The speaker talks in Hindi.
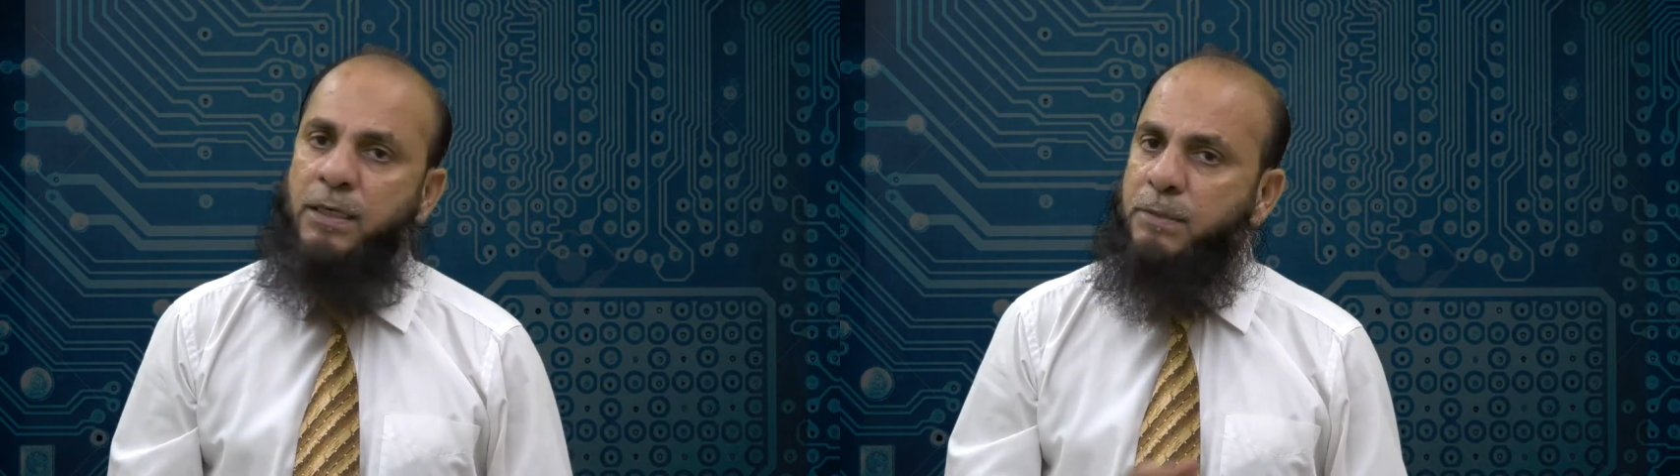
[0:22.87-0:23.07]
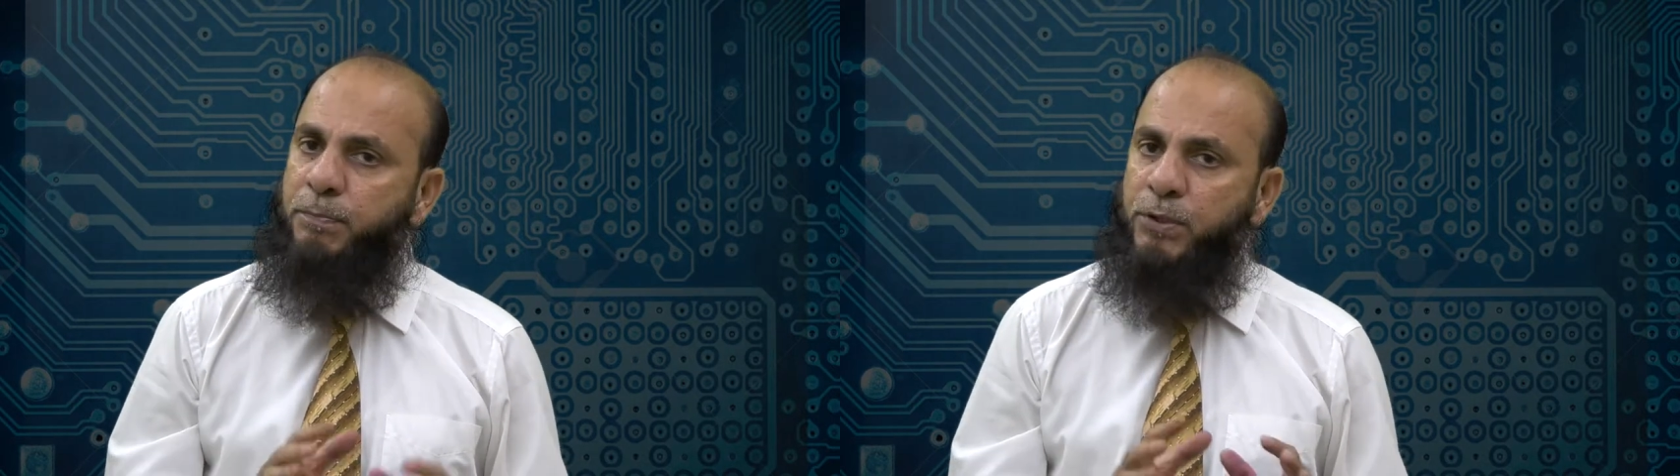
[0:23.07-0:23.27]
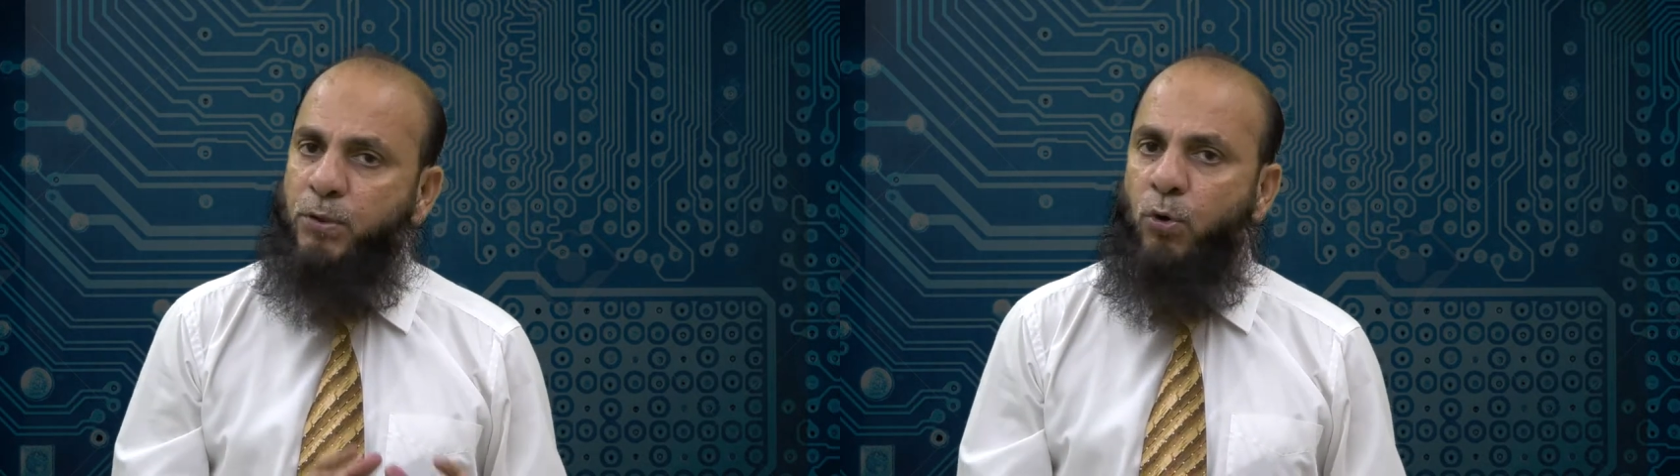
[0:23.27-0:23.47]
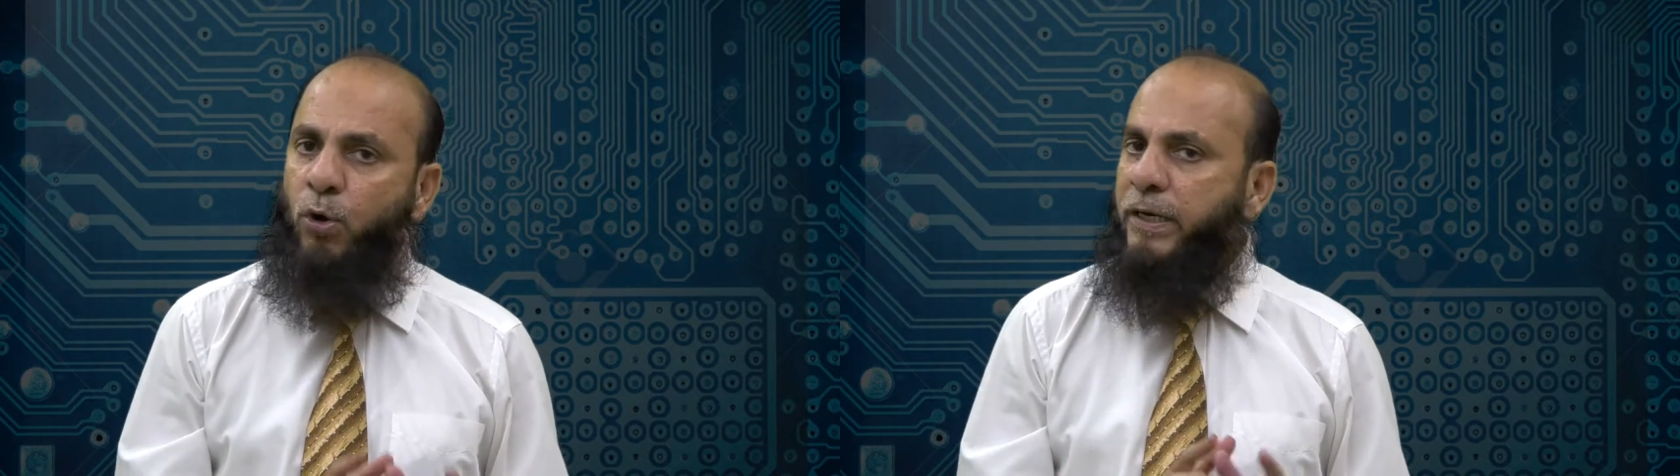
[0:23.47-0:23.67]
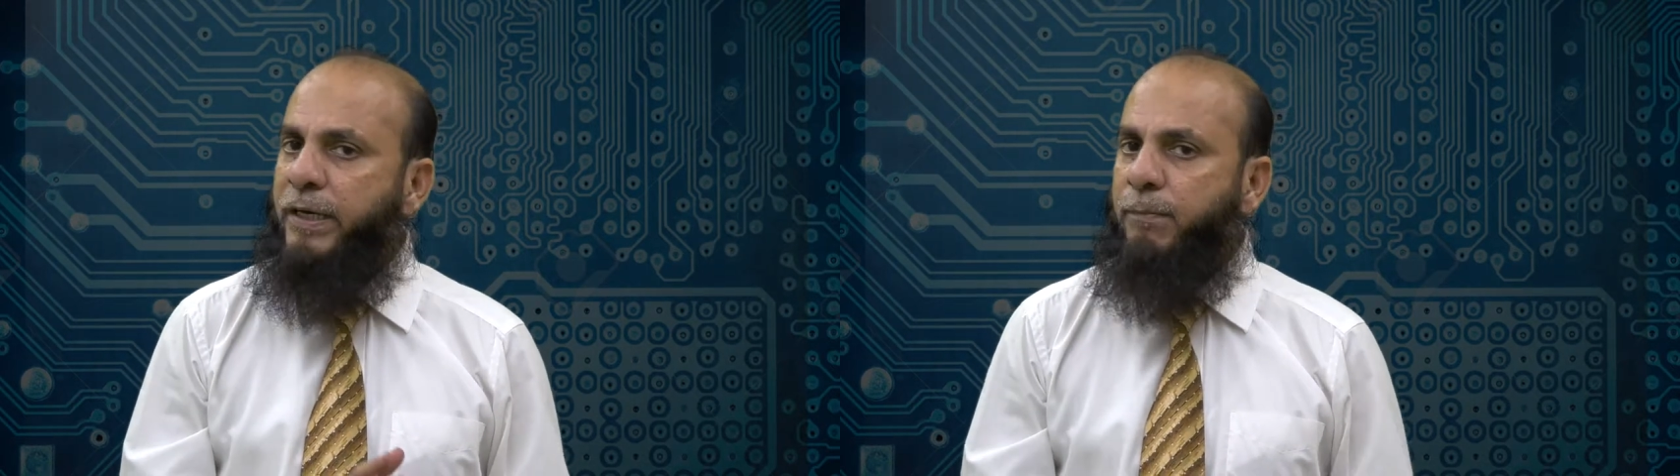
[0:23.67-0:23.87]
इस पीसी को
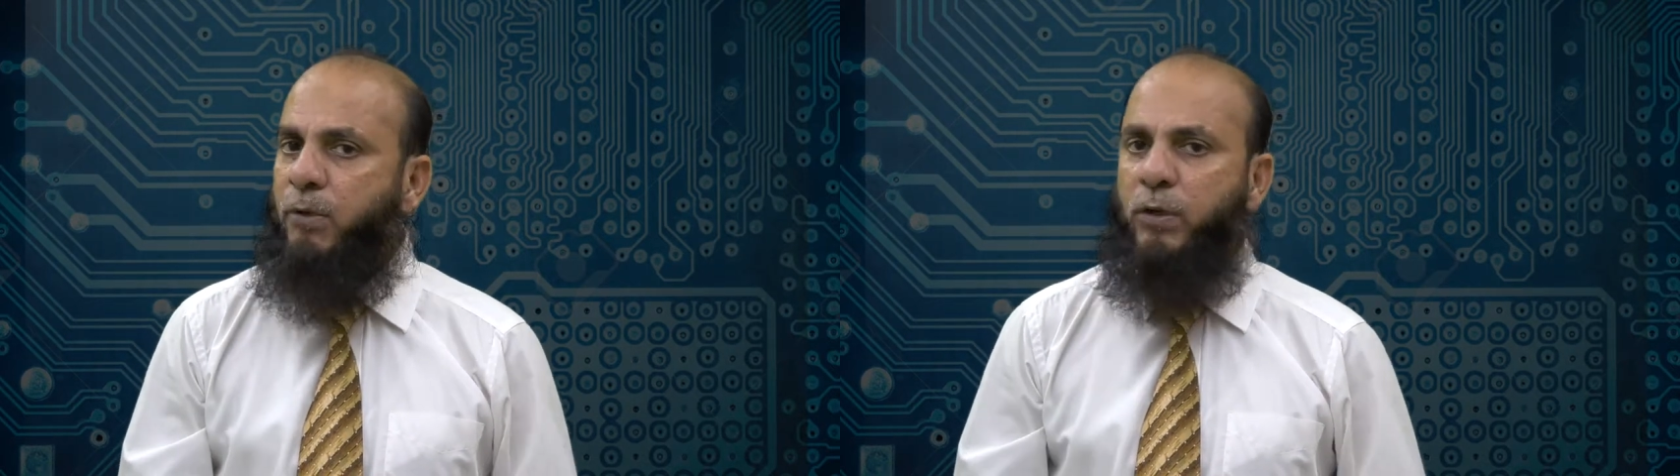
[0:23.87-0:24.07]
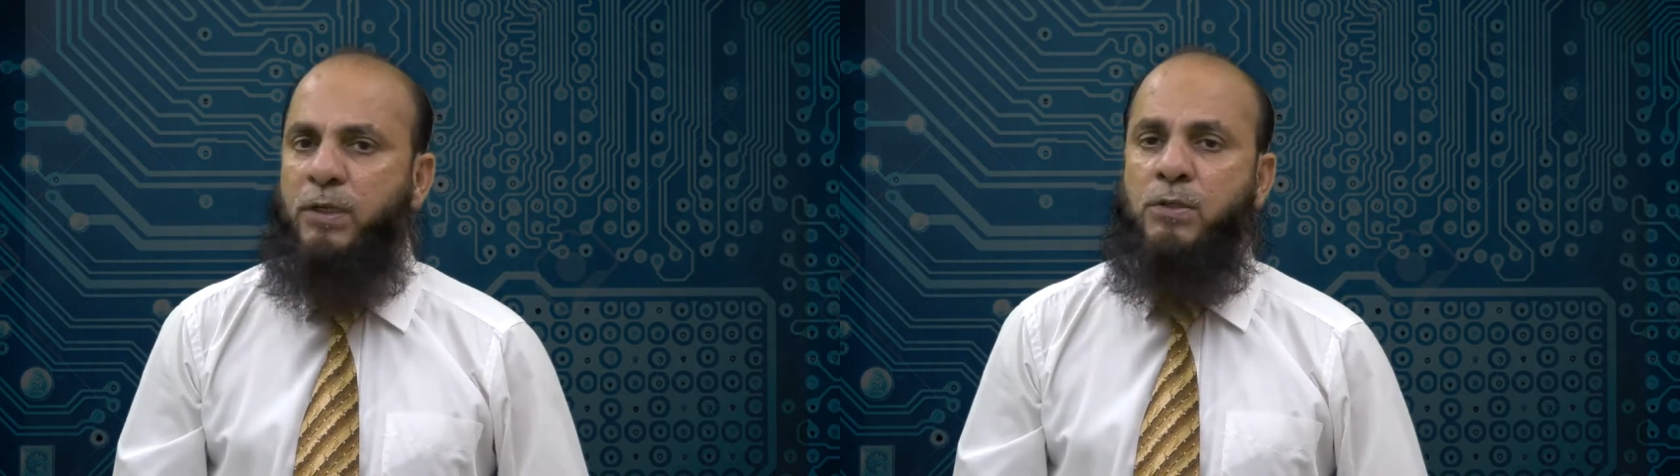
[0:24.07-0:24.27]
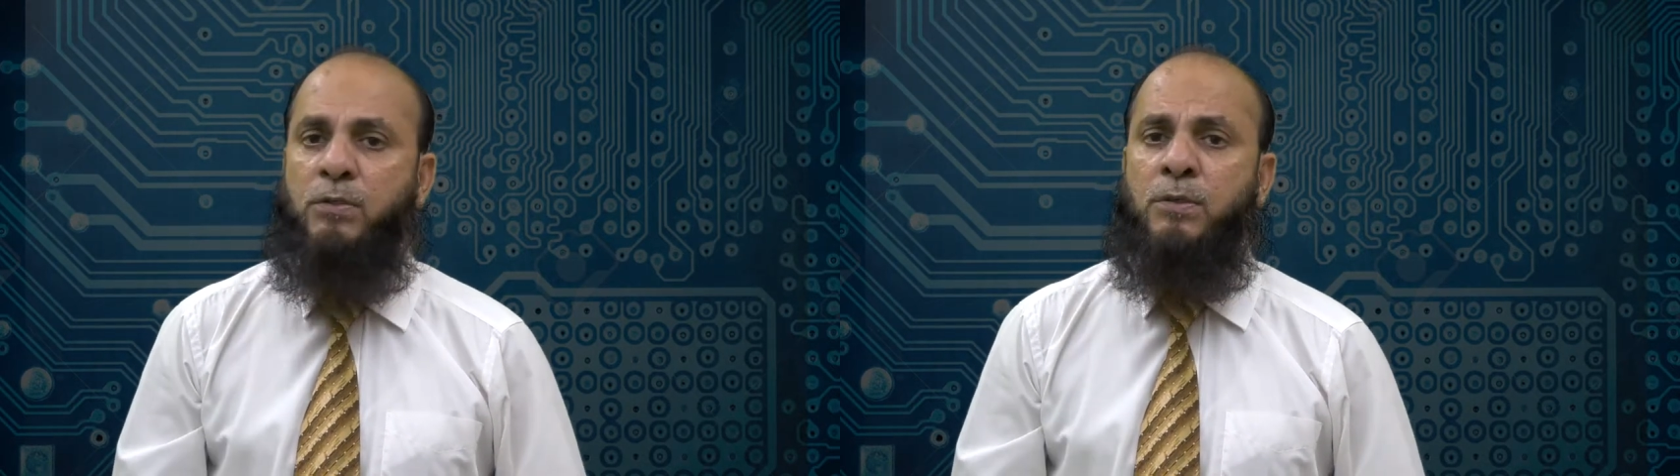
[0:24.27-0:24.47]
ऑलरेडी हम लोग ने